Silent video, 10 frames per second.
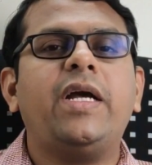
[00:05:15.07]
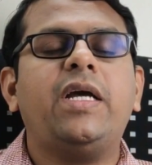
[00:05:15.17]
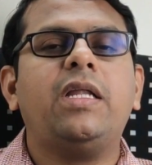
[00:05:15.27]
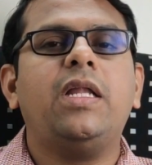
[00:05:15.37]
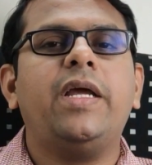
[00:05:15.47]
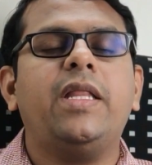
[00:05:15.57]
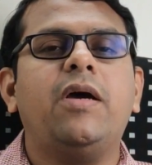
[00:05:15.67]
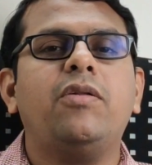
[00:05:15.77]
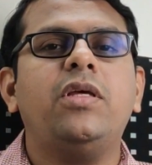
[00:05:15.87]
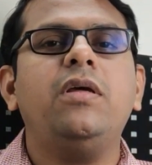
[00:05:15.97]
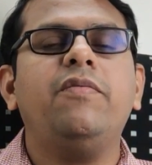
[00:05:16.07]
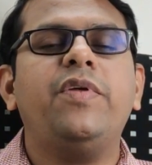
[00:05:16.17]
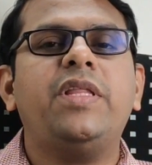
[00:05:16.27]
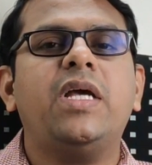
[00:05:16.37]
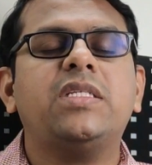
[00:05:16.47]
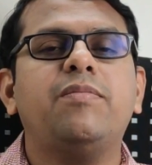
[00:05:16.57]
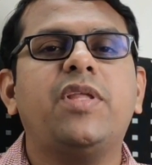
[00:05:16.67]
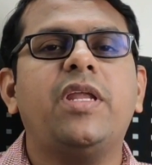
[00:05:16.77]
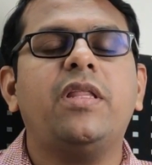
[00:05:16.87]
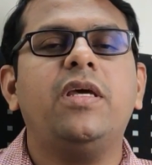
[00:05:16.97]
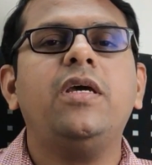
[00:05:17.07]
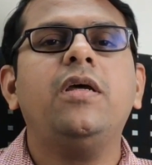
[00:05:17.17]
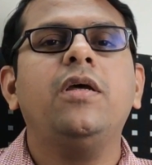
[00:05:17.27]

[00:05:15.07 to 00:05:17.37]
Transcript: நடக்கிறதுல ஏதாவது வித்தியாசம் தெரியுது